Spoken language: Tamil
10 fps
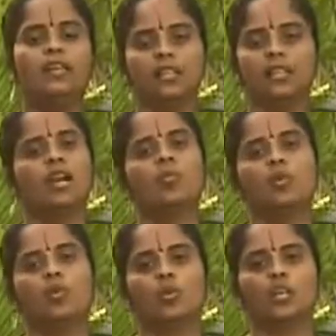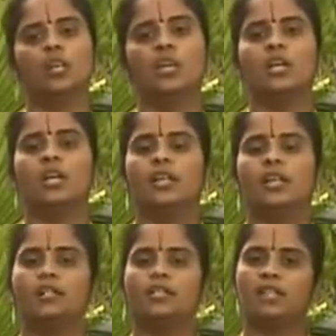இந்த கரும்புக்கு உண்டு
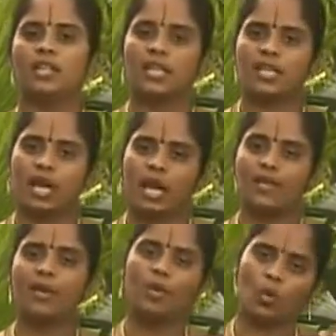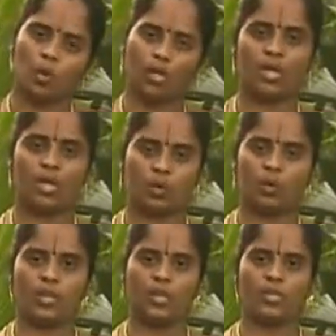தீராத நோய்களை
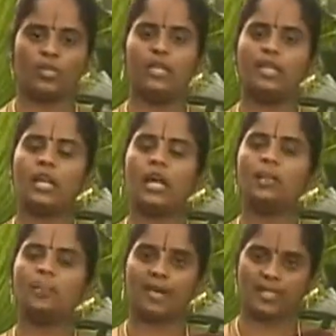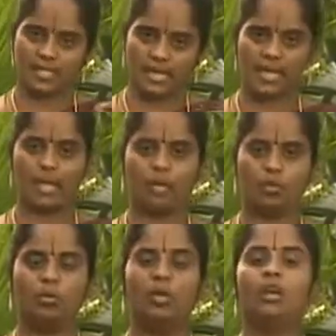கூட தீராத
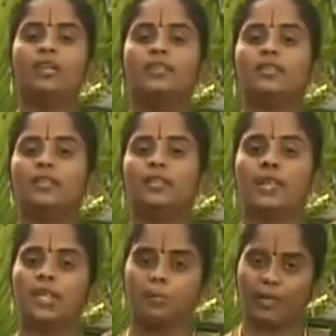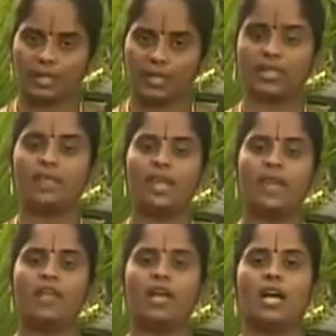பிரச்சனைகளையும் தீர்ப்பதற்கு
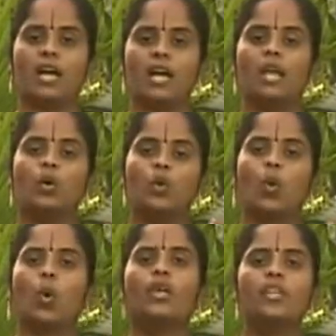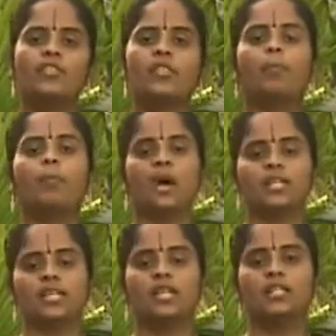தேவையான நோய்
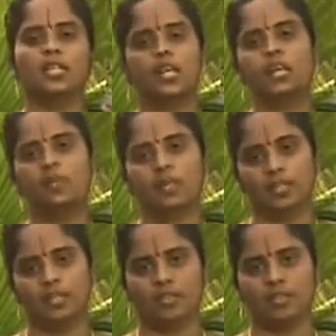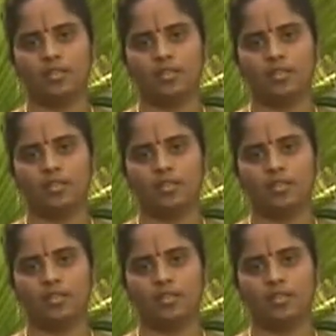எதிர்ப்பாற்றல் இந்த கரும்பில் இருக்குது